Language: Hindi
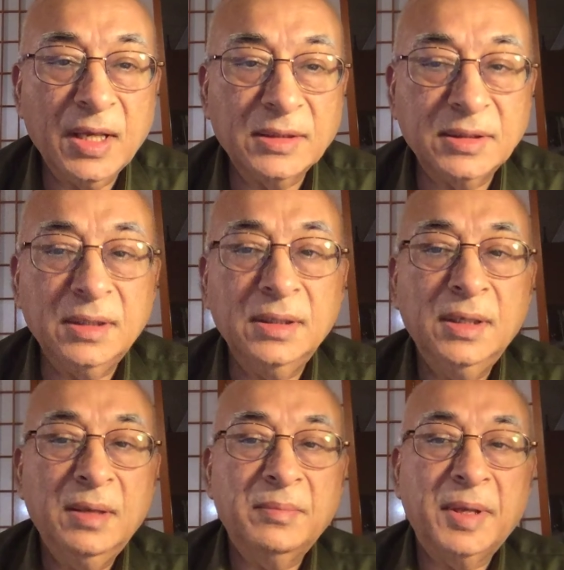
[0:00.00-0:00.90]
असर
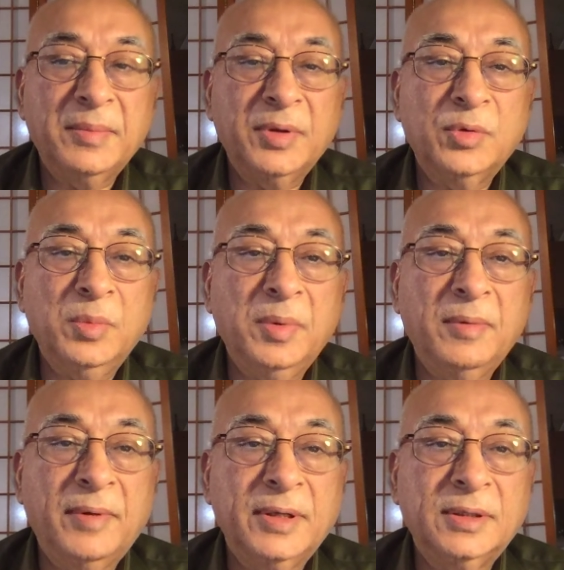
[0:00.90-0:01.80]
मेमोरी को
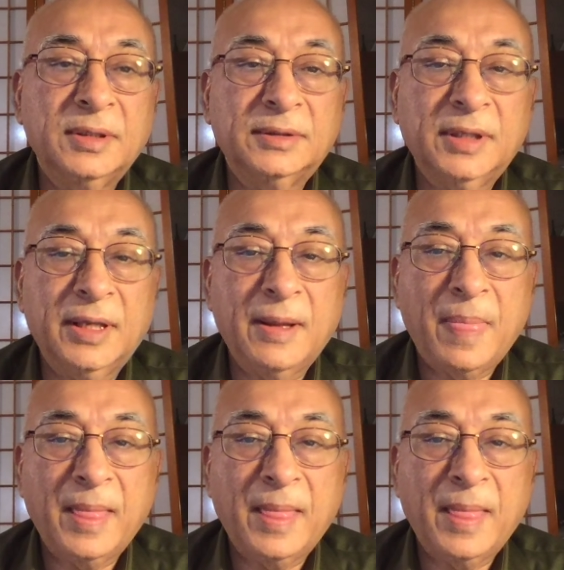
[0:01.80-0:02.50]
प्रभावित करता है